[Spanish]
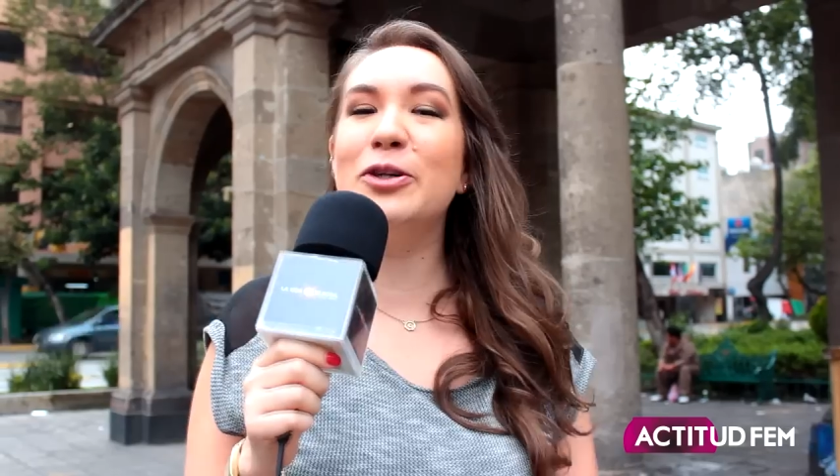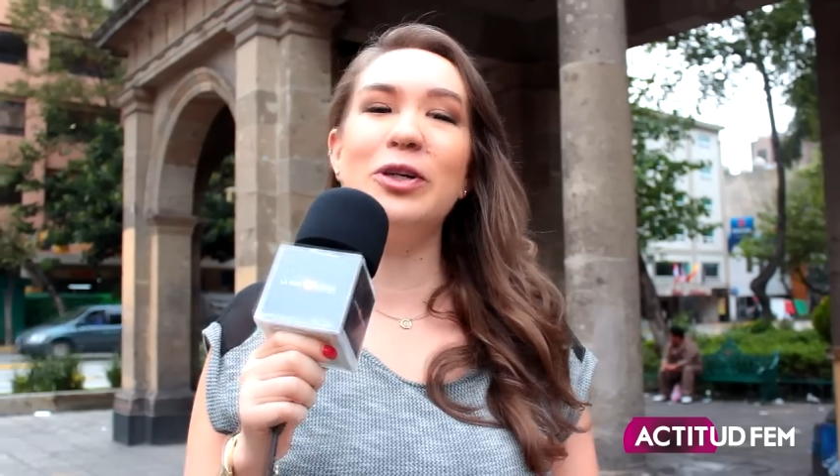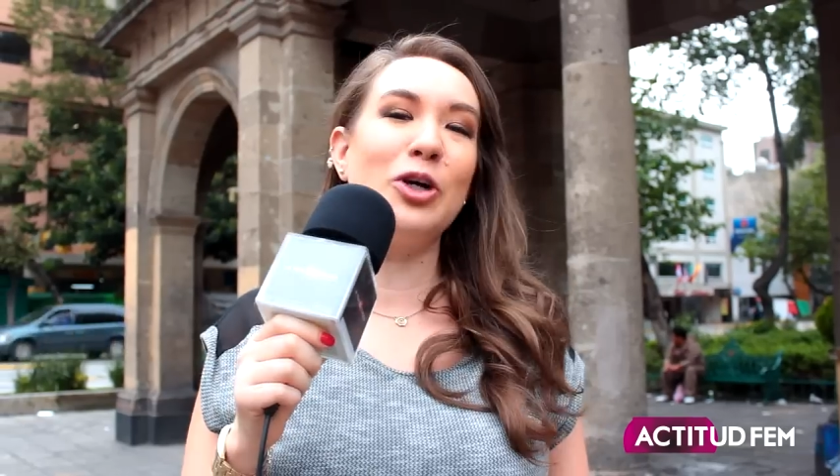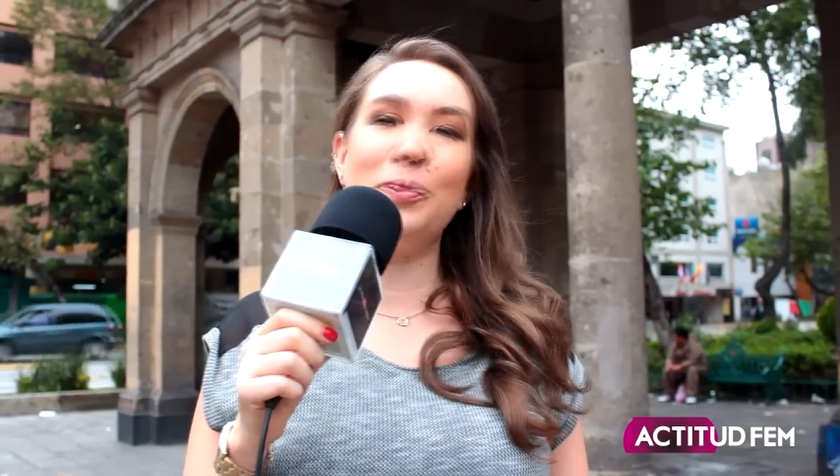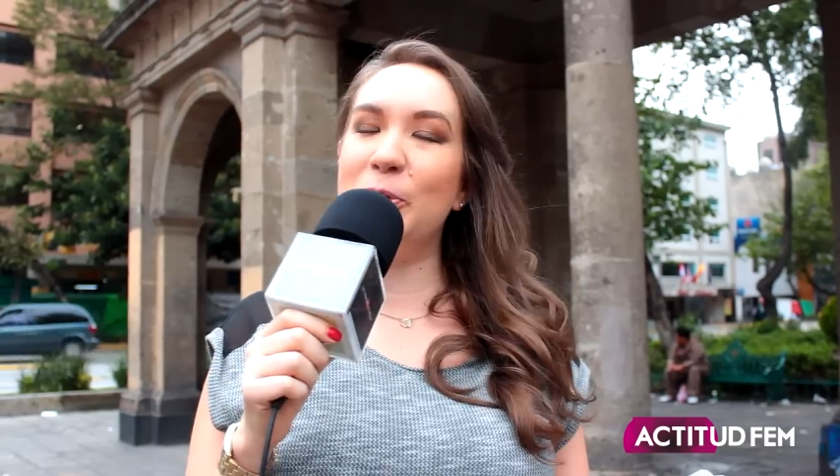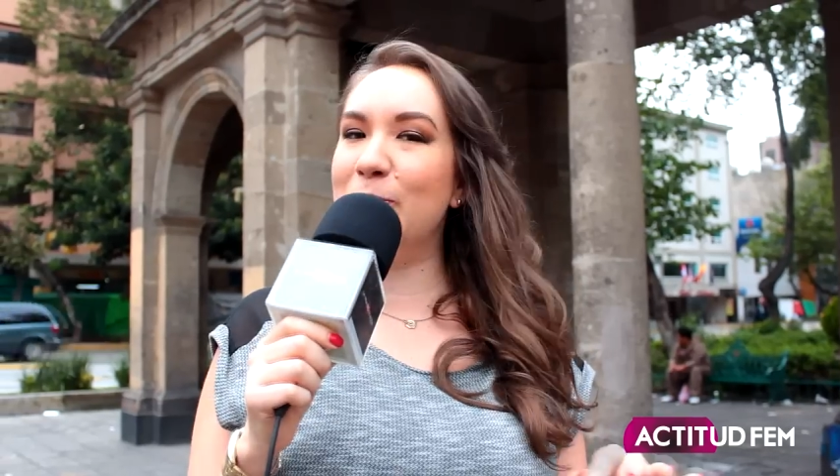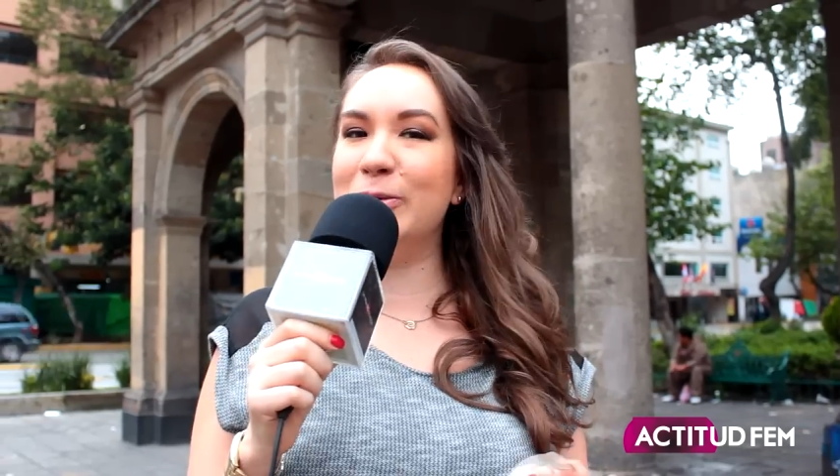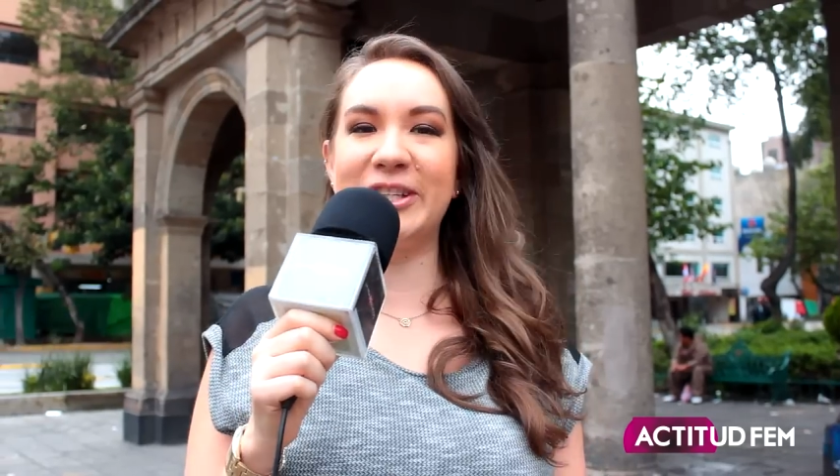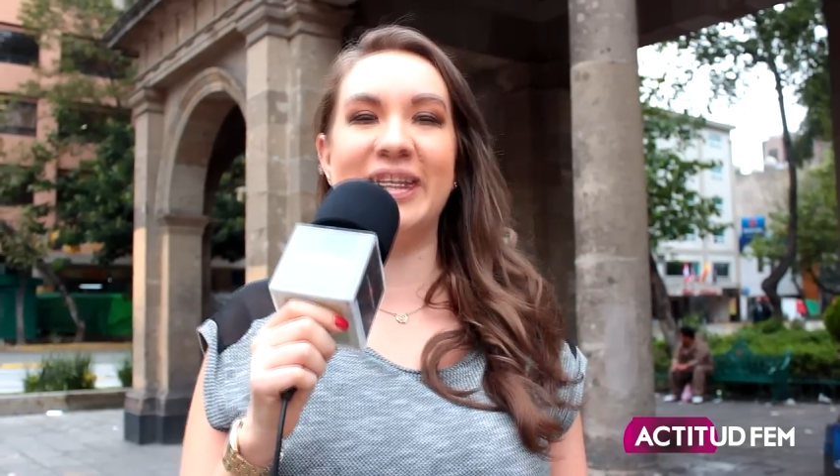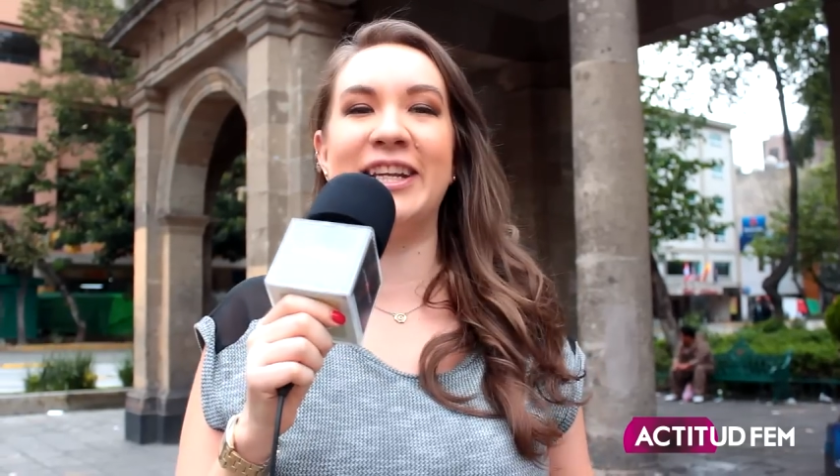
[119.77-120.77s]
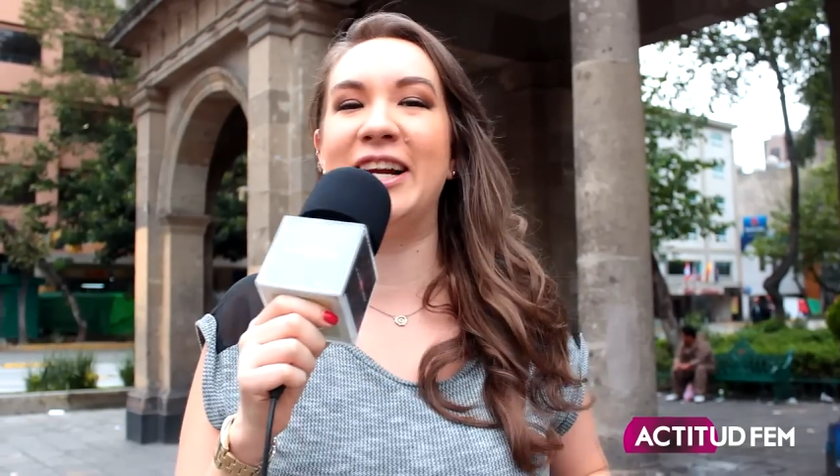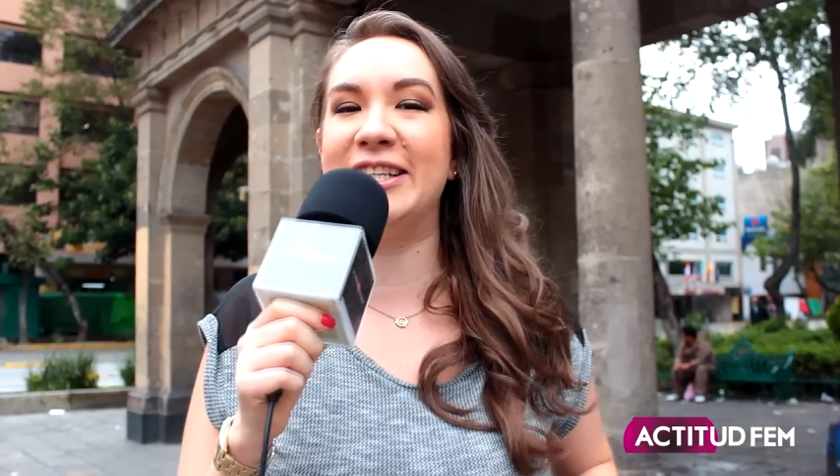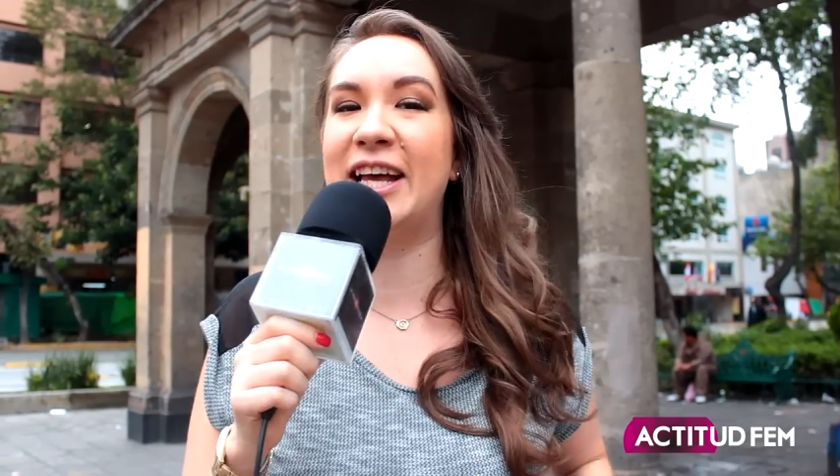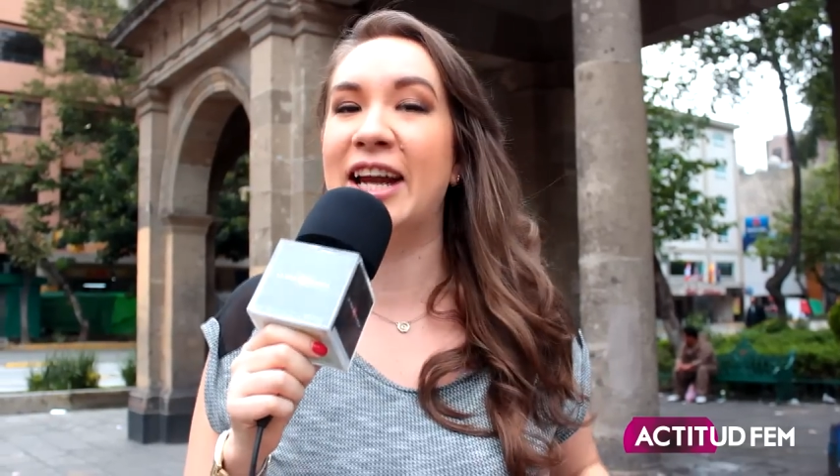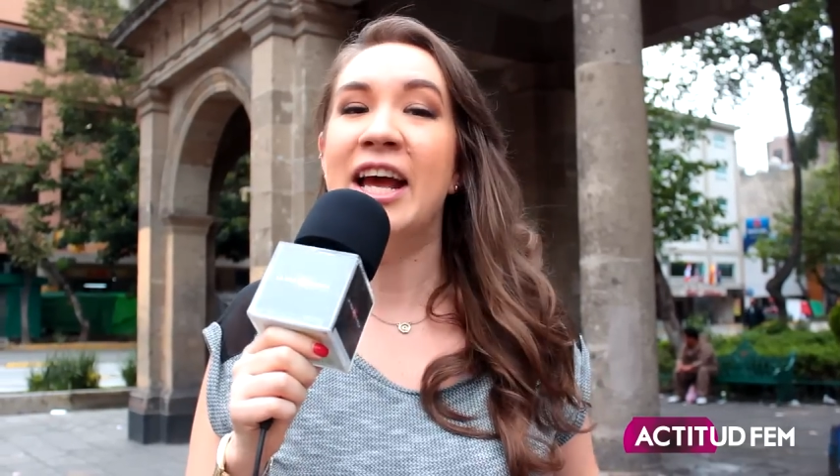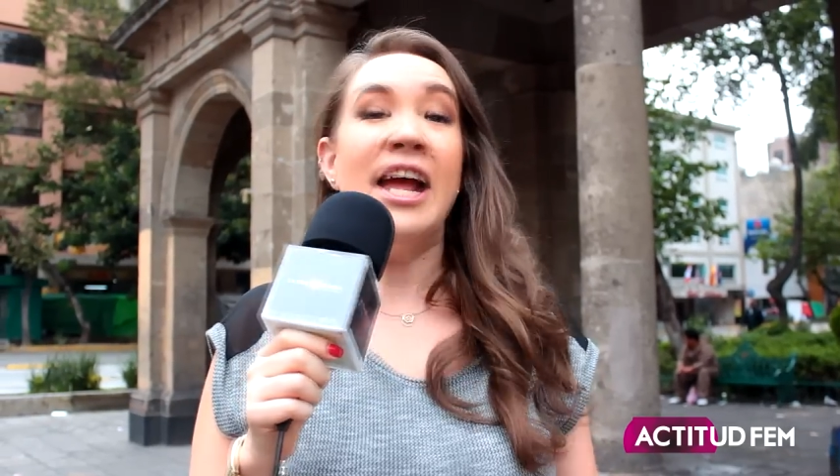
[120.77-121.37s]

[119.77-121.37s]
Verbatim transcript: no podemos generalizar